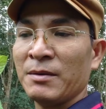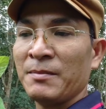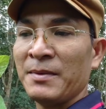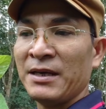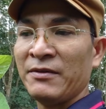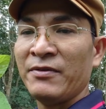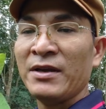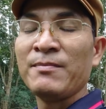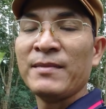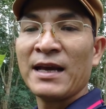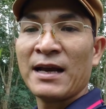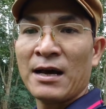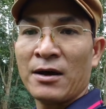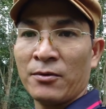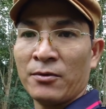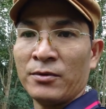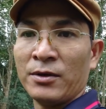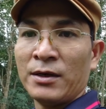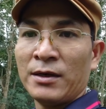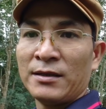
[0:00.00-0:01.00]
người mà bị viêm da
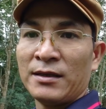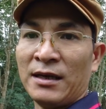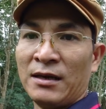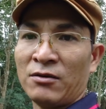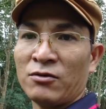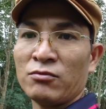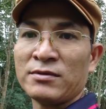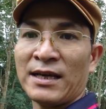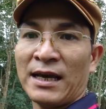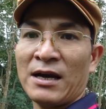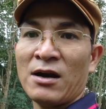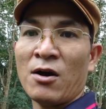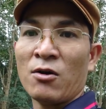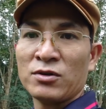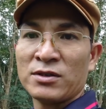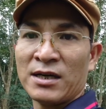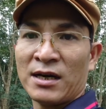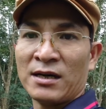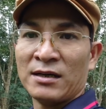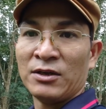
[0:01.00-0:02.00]
đầu thì nó cũng sẽ
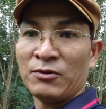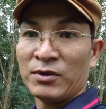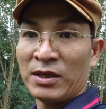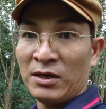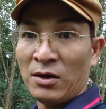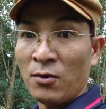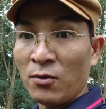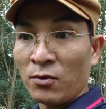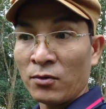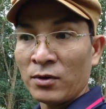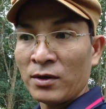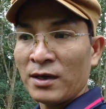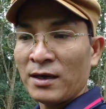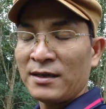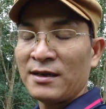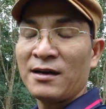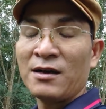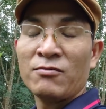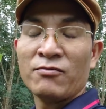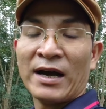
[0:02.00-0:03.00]
hỗ trợ điều trị luôn
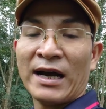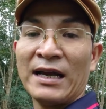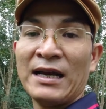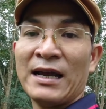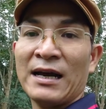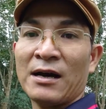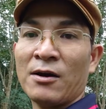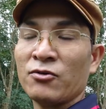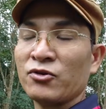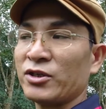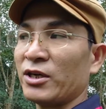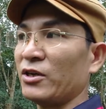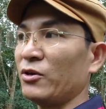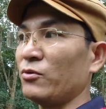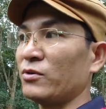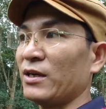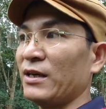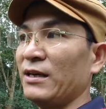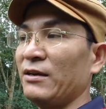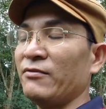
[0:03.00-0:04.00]
chứ không phải là hỗ trợ
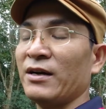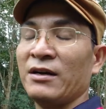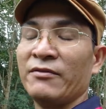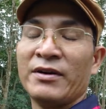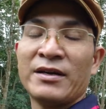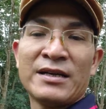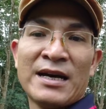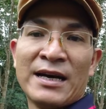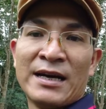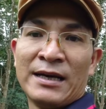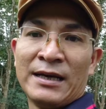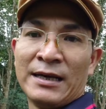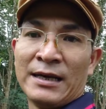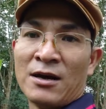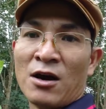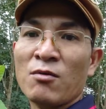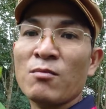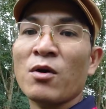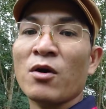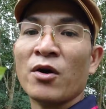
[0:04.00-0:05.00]
điều trị về vấn
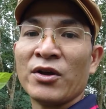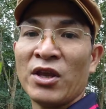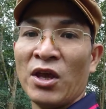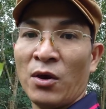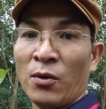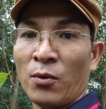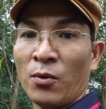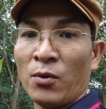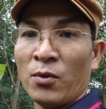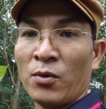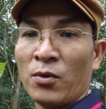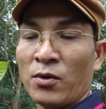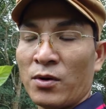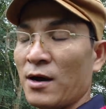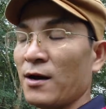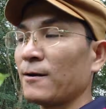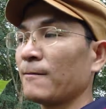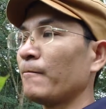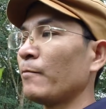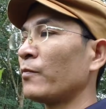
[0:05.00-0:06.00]
đề đổ mồ hôi nhiều
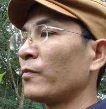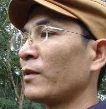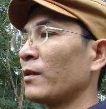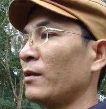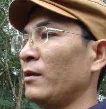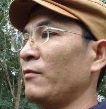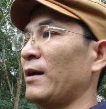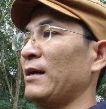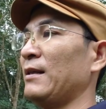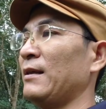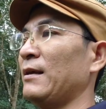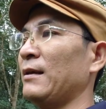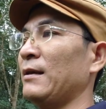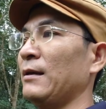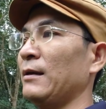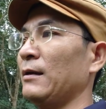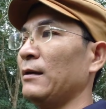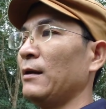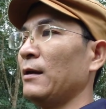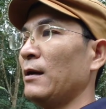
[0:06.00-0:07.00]
đó như vậy
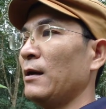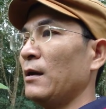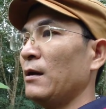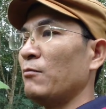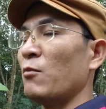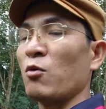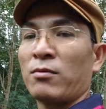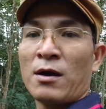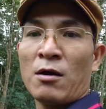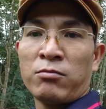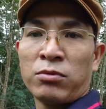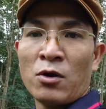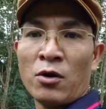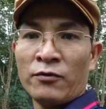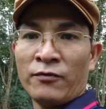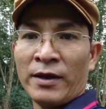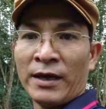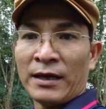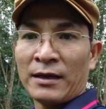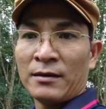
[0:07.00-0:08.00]
thì một công
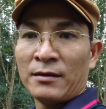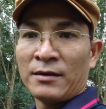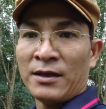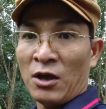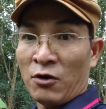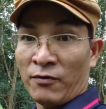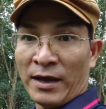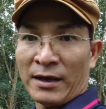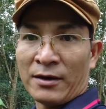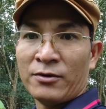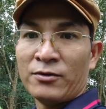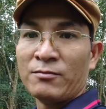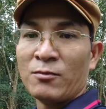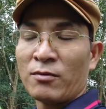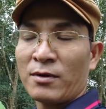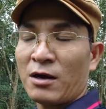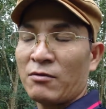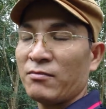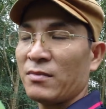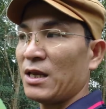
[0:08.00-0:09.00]
đôi việc nhiều việc
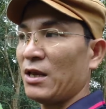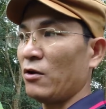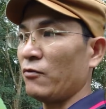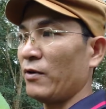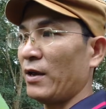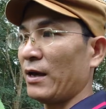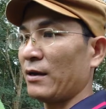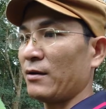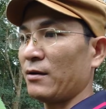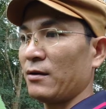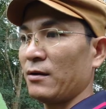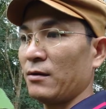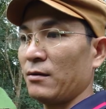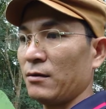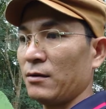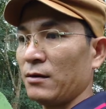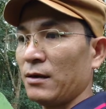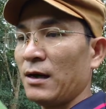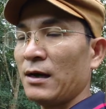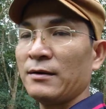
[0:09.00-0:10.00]
luôn một công mà nhiều việc
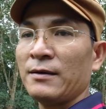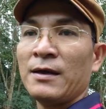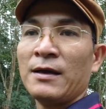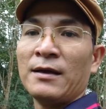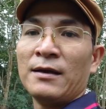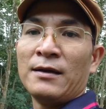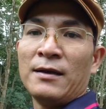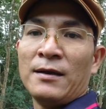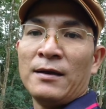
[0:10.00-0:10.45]
đó